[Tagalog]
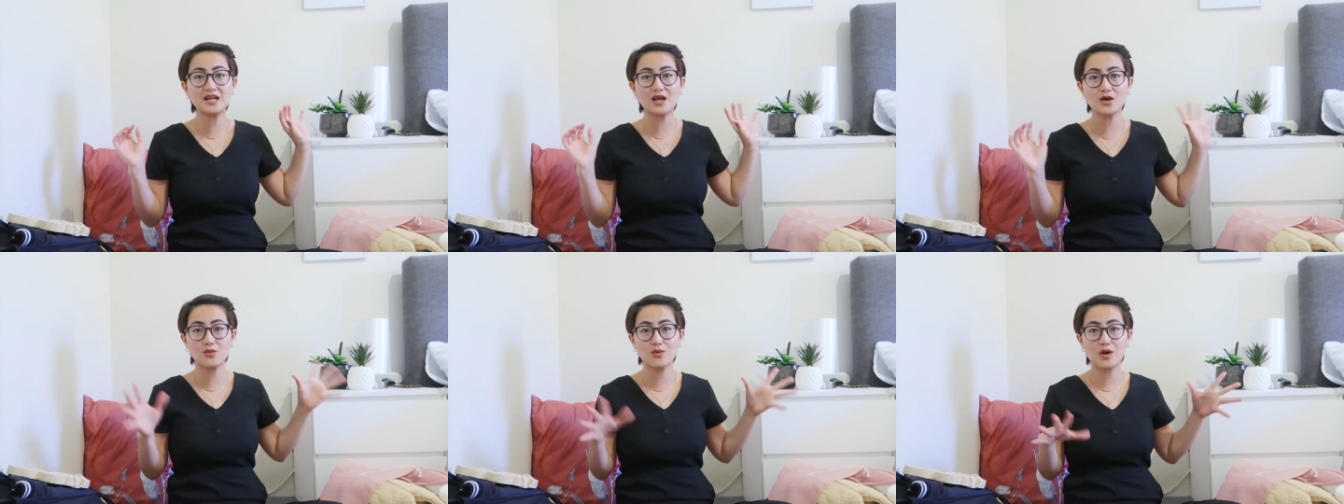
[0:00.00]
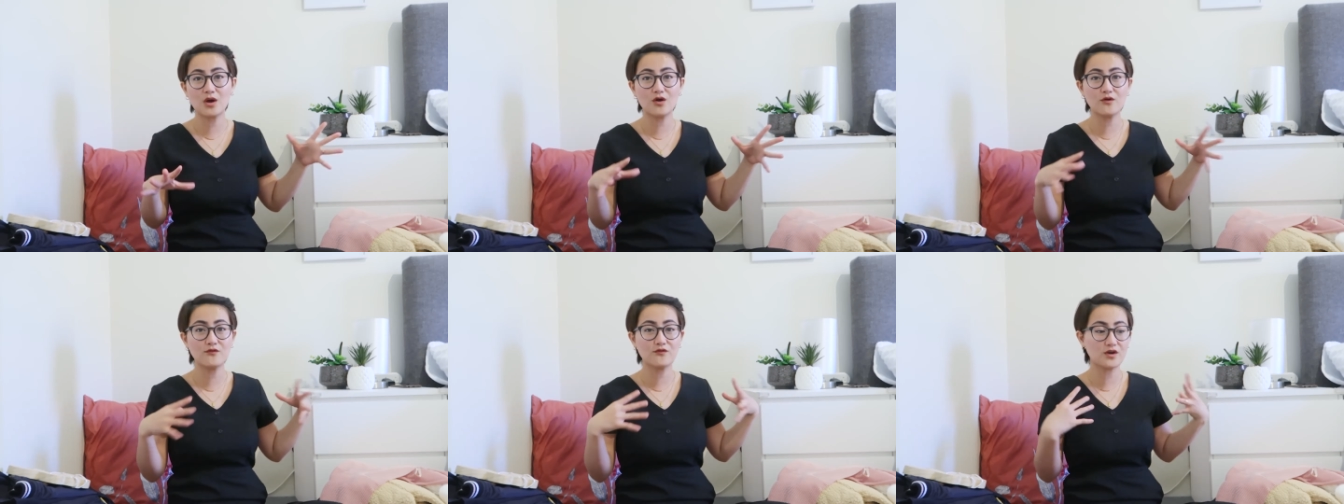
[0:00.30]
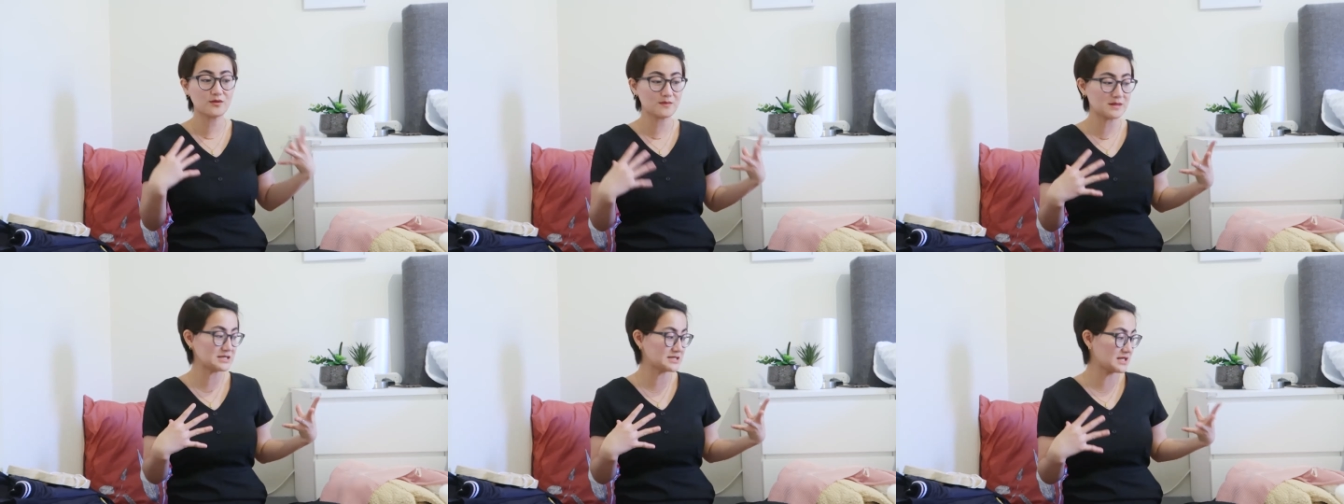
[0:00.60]
nakuha ko
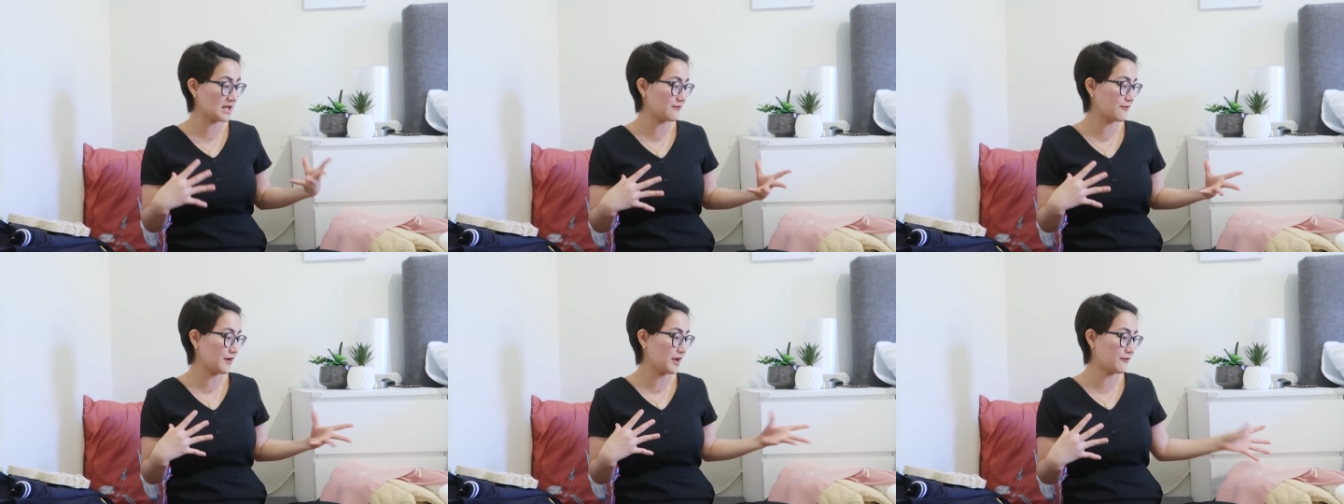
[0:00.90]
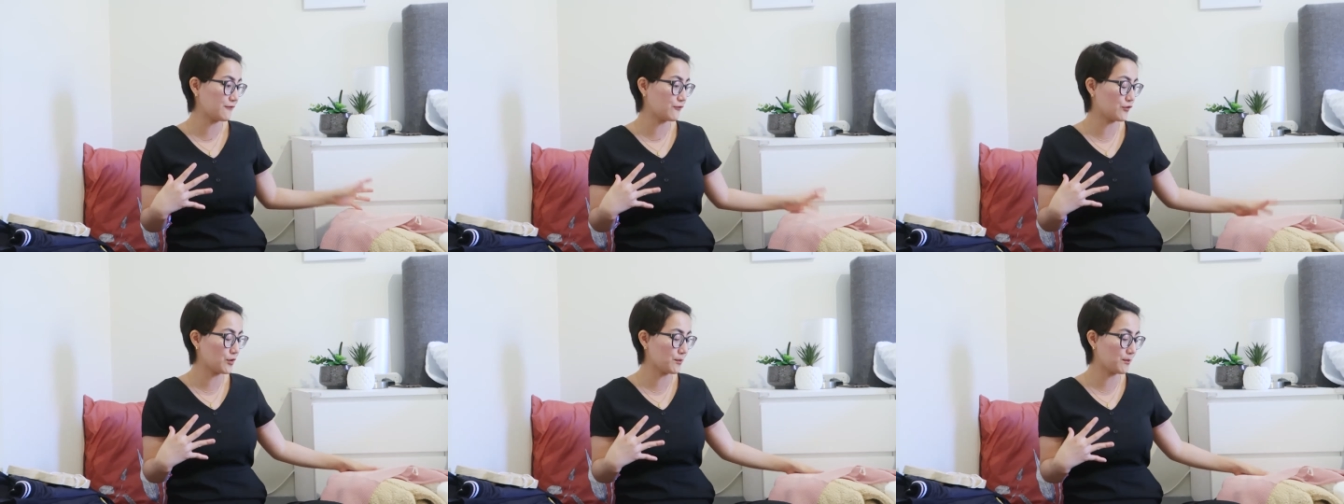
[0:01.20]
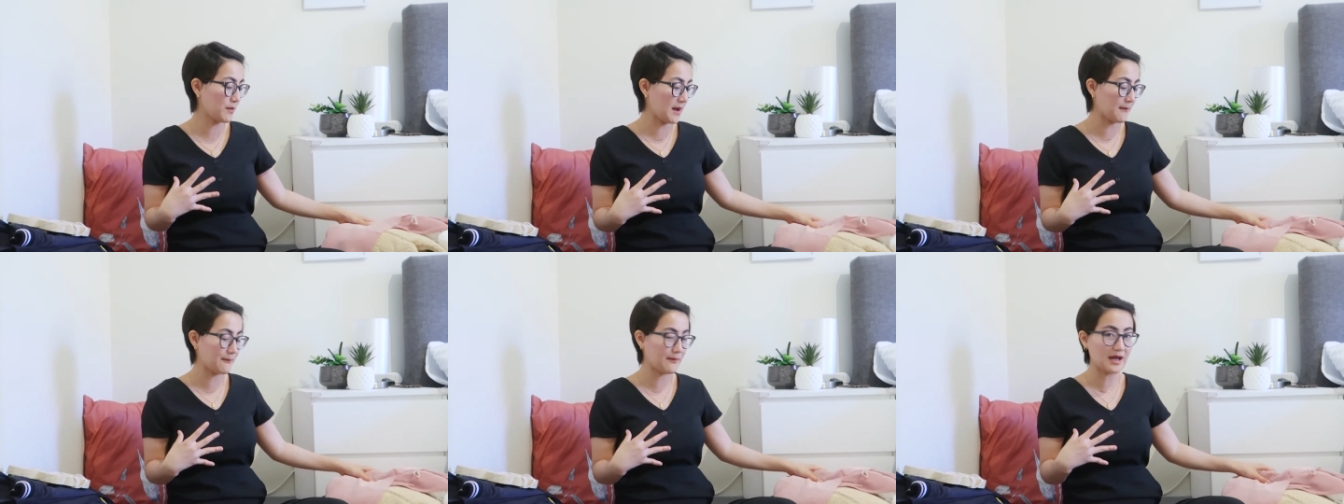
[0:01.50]
for myself and for
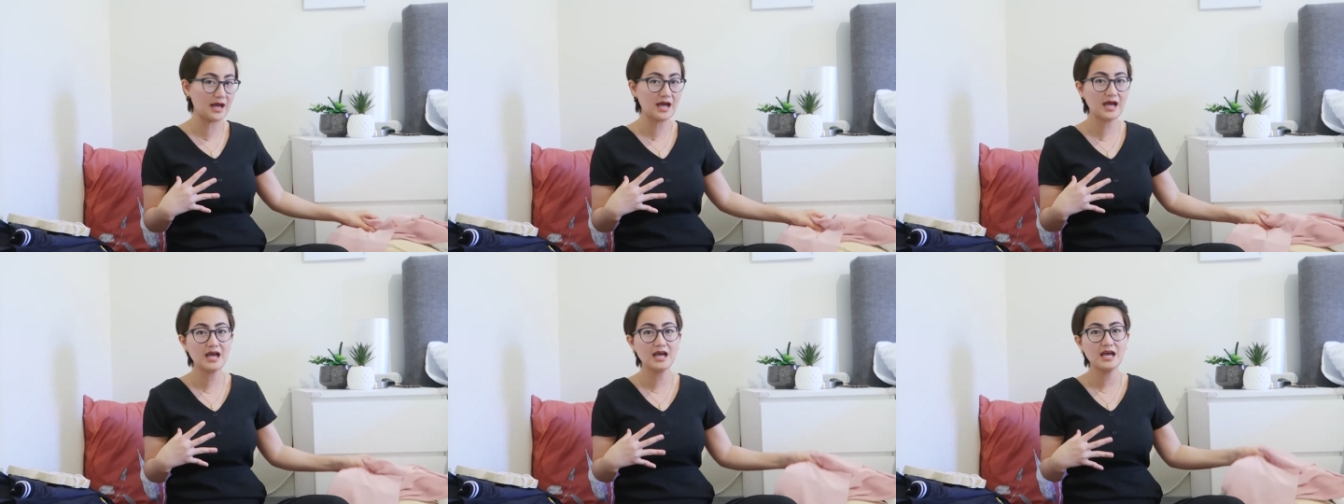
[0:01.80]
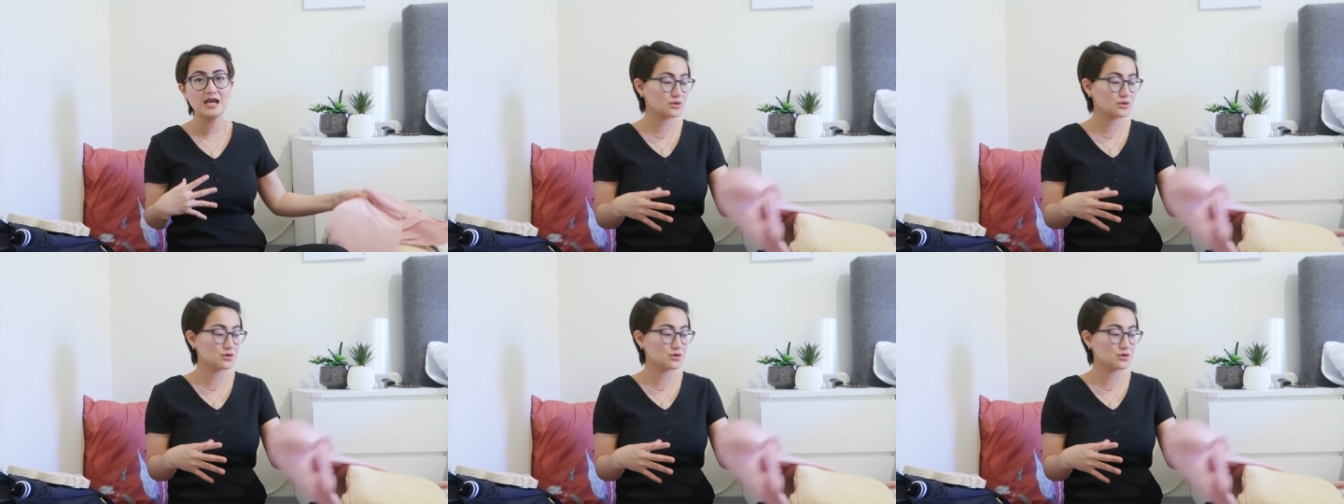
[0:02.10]
Papa.